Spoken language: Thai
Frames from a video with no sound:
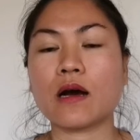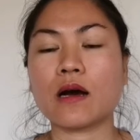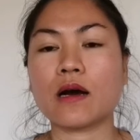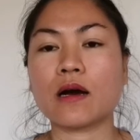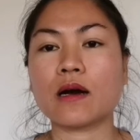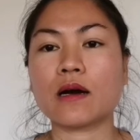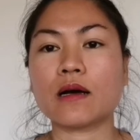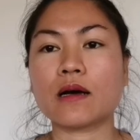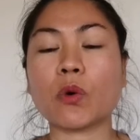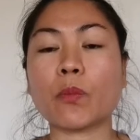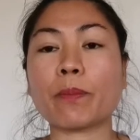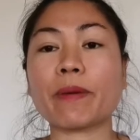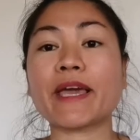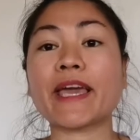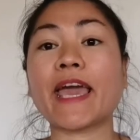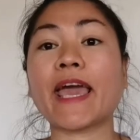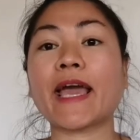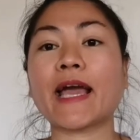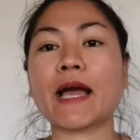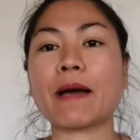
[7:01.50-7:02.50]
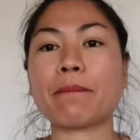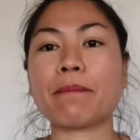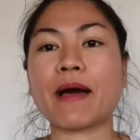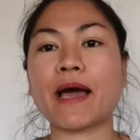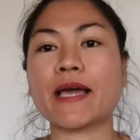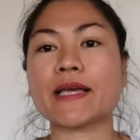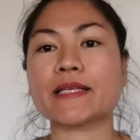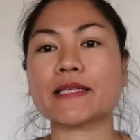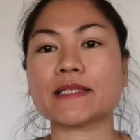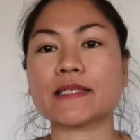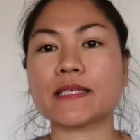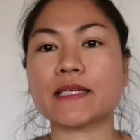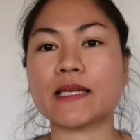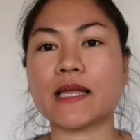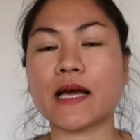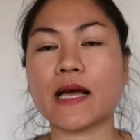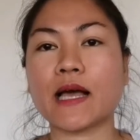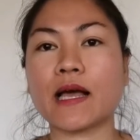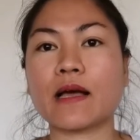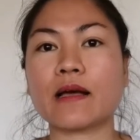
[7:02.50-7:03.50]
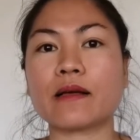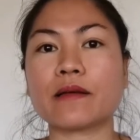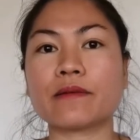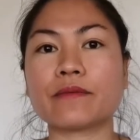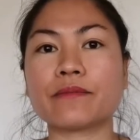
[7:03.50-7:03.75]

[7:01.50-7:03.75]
เออต้องไปแข่งกับไพ่จังสีนะคะ